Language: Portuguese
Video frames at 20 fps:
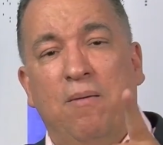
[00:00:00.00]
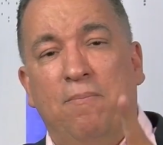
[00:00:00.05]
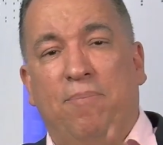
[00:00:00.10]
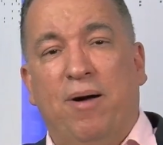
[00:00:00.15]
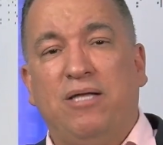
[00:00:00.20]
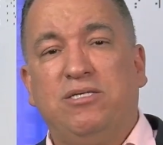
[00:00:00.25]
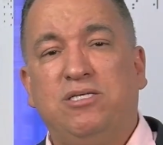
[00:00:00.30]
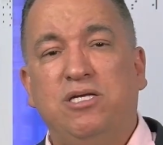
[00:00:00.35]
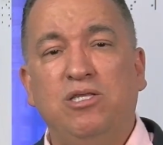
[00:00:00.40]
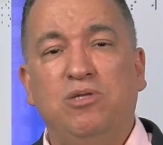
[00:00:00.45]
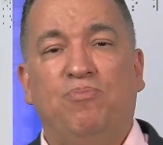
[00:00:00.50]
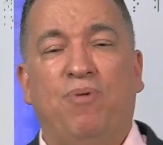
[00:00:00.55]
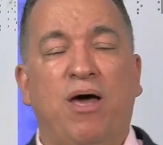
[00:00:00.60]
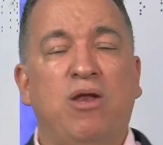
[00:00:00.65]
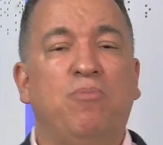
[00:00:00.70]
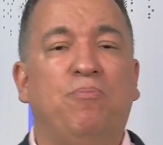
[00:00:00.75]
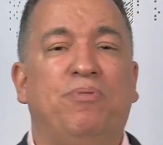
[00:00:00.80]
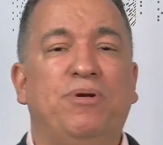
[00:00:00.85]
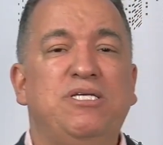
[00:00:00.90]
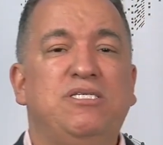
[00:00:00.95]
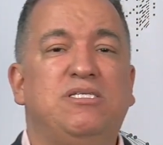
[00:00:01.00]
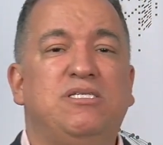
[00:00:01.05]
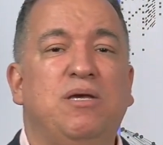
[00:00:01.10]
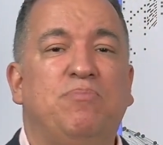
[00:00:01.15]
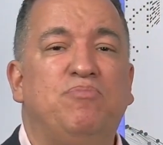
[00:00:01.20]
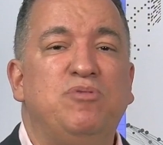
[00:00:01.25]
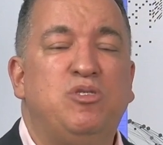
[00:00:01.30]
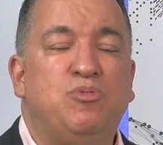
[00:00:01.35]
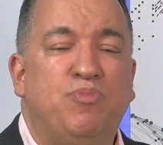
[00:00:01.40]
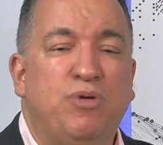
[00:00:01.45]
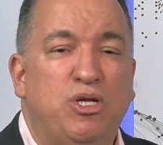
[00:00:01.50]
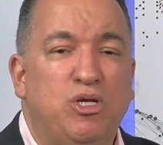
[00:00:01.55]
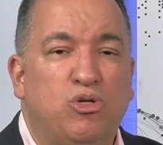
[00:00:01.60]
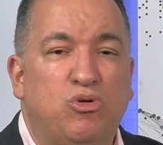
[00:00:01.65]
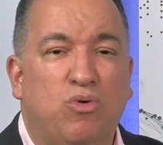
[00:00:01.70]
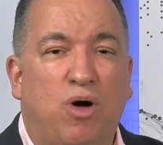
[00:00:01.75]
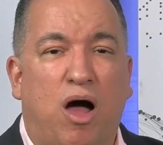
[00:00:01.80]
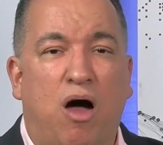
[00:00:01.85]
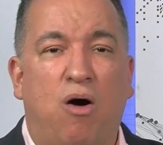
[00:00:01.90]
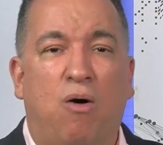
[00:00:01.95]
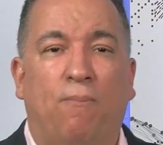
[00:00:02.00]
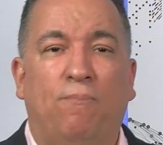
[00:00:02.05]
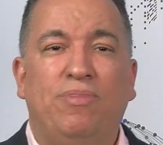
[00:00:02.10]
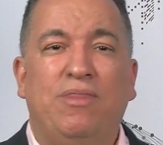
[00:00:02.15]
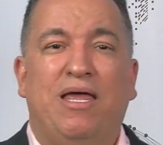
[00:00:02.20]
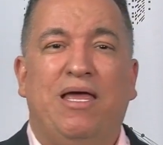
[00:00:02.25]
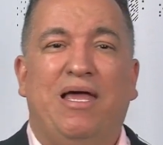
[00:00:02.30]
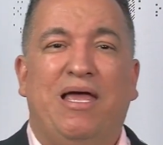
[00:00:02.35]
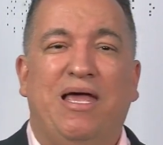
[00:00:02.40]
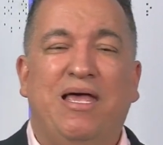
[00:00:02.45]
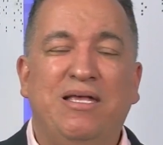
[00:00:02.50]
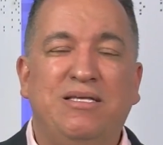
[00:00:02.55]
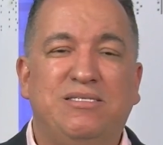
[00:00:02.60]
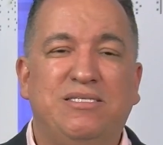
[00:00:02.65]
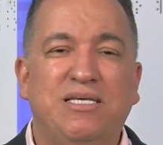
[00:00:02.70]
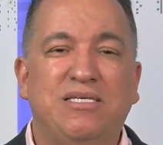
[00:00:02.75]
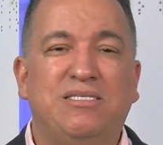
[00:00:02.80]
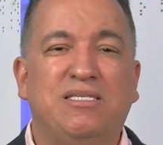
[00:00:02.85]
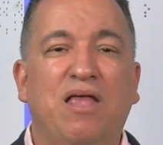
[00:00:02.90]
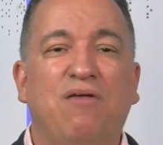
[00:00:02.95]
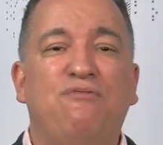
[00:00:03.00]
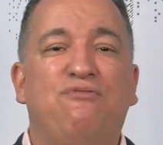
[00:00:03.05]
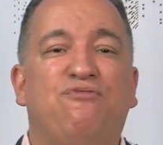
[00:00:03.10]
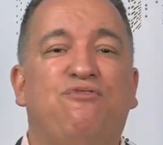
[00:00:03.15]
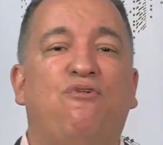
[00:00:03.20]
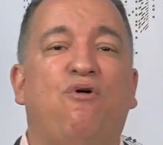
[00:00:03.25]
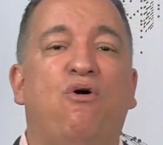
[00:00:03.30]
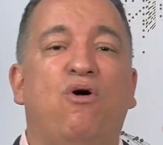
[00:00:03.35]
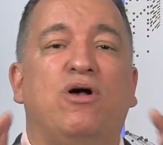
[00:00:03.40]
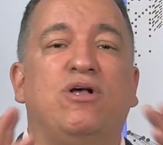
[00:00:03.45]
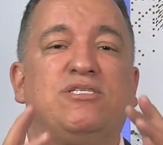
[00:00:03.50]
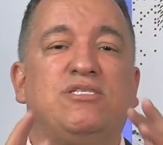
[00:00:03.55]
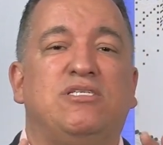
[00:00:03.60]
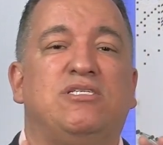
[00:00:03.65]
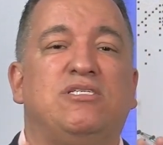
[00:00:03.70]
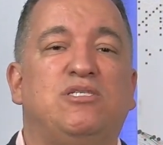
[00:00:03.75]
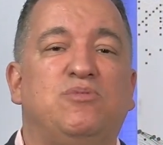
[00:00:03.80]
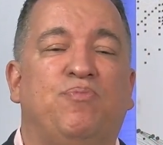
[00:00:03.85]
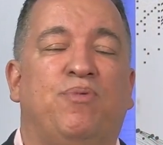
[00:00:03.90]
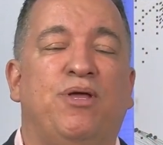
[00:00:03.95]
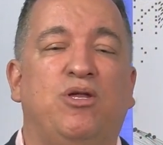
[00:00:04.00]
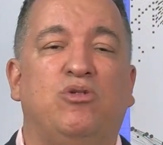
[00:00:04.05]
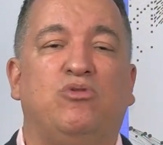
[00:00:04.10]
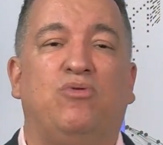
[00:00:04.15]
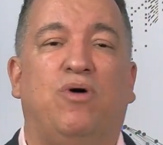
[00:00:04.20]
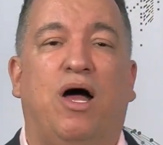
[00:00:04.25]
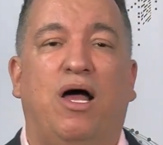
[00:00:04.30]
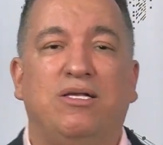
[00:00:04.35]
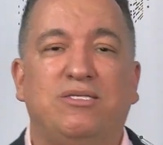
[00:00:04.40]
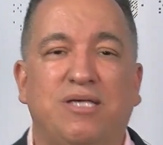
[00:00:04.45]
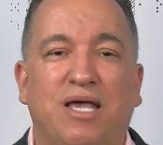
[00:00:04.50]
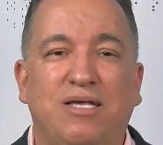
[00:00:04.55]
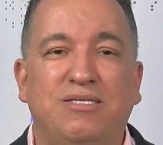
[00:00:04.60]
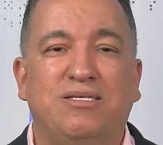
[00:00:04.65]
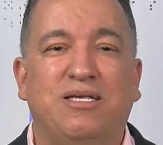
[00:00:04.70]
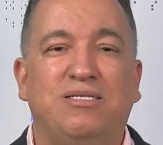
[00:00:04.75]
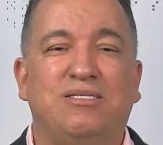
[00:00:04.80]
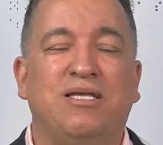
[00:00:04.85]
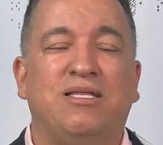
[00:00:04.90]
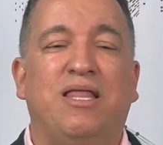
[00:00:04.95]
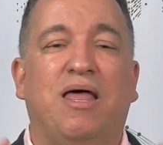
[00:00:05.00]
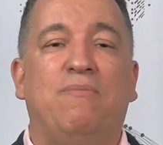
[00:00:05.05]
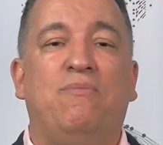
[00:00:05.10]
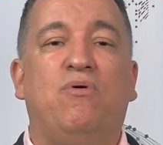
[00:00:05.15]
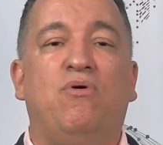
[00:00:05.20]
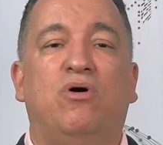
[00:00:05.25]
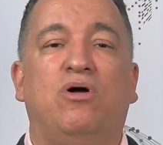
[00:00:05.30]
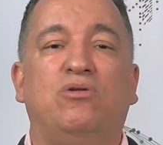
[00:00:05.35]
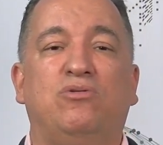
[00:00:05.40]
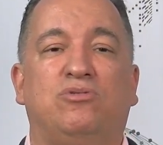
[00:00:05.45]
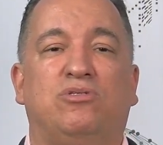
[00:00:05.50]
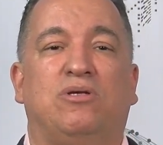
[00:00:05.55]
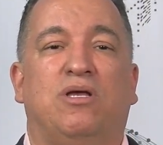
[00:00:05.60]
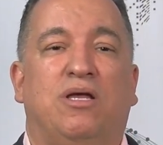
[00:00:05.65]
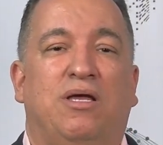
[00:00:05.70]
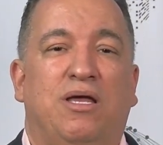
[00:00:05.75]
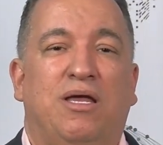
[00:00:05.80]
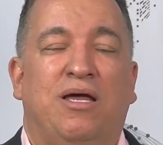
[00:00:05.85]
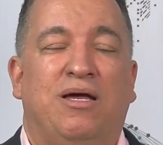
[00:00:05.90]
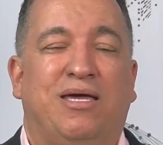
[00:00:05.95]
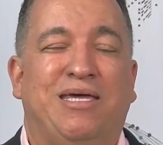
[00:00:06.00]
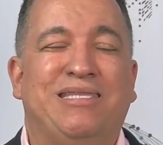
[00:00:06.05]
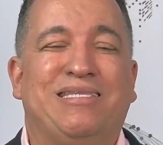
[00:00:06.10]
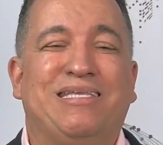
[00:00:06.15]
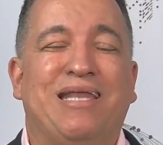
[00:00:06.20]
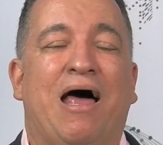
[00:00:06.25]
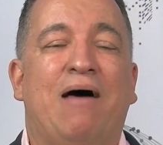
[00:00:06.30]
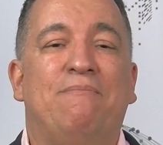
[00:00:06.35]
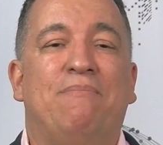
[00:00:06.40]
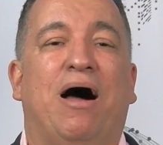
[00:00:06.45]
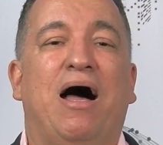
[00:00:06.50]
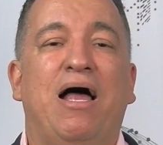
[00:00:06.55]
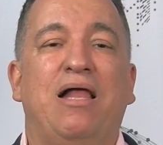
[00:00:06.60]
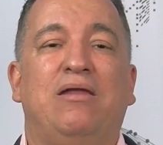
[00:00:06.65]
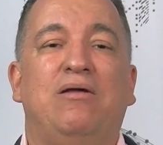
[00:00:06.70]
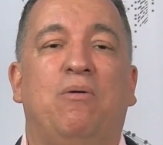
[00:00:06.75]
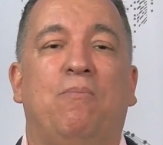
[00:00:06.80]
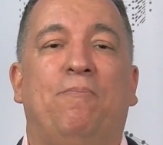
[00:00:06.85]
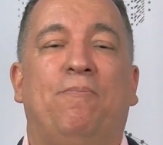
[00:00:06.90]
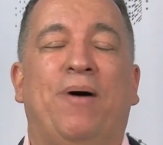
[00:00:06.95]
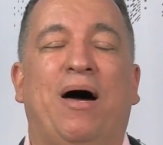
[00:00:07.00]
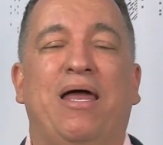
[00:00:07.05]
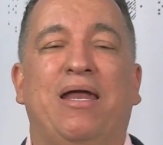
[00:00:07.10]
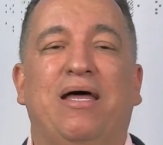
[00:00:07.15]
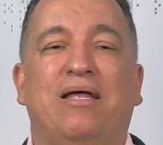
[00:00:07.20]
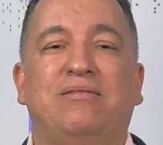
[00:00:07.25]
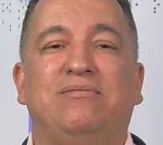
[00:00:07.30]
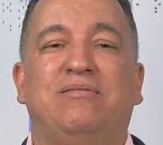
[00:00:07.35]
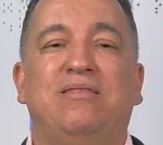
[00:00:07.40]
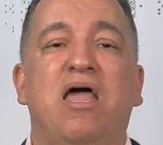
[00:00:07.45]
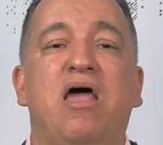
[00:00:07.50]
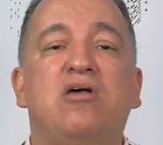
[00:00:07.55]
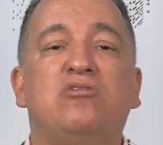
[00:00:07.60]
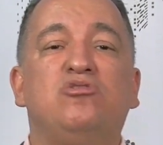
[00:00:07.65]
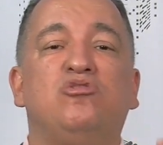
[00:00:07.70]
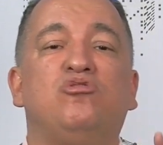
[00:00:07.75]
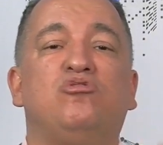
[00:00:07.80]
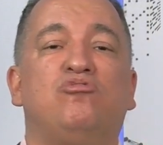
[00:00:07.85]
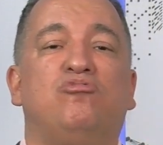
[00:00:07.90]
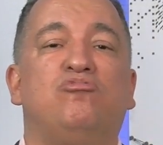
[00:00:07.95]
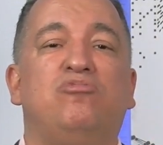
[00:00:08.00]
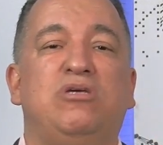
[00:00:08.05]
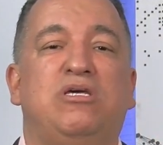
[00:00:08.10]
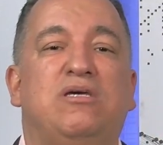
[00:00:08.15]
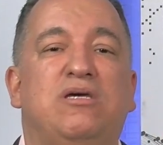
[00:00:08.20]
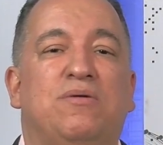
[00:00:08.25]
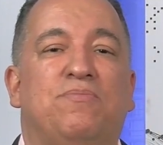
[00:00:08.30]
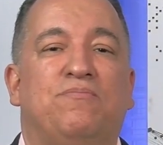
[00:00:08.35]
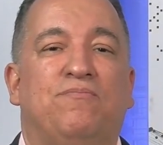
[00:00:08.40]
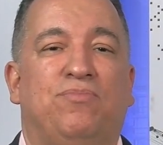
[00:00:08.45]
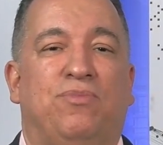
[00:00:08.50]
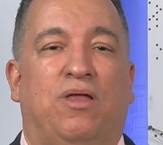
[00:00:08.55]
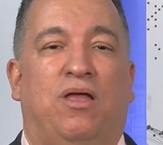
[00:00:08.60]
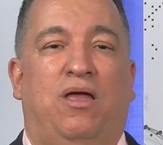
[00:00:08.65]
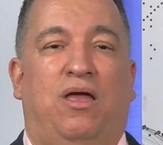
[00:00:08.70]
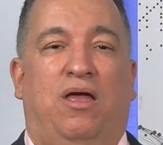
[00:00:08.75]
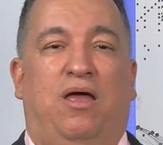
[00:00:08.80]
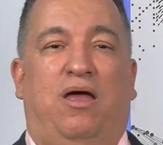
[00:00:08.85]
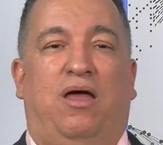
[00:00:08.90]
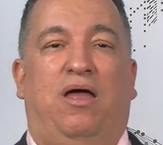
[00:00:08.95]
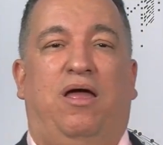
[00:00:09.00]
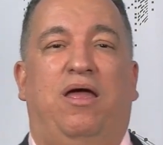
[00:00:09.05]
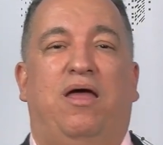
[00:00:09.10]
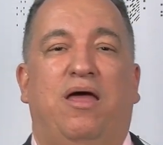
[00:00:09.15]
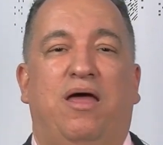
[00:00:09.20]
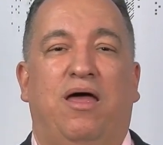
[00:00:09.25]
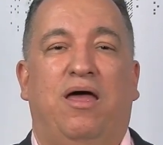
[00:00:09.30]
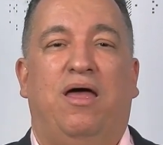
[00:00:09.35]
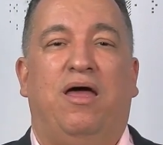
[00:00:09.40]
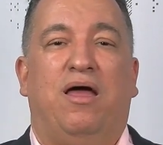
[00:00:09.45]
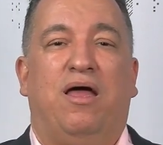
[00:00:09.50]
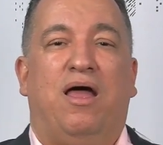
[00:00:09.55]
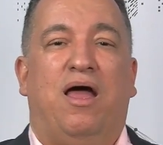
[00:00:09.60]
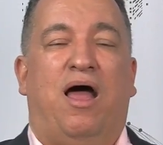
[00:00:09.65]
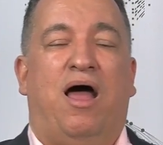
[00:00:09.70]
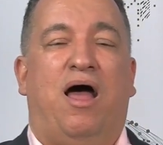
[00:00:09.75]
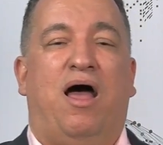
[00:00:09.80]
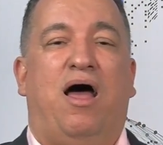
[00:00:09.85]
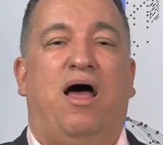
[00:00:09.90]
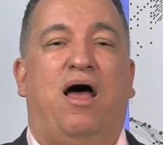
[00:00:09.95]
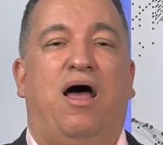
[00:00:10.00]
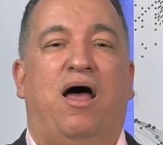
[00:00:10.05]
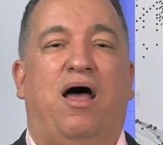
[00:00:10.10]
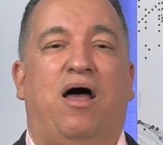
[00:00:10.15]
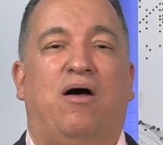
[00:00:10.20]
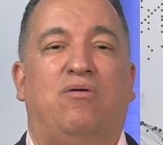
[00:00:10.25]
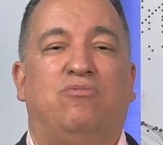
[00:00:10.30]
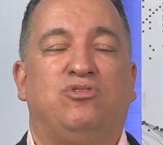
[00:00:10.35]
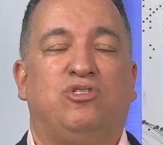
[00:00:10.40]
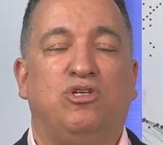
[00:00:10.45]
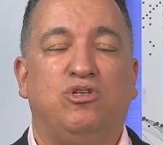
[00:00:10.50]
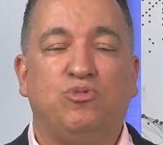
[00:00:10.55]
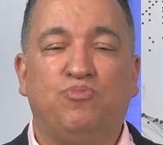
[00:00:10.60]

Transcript: partindo para um princípio espiritual, existem forças espirituais, existem demônios que trabalham para destruir é, a, os seus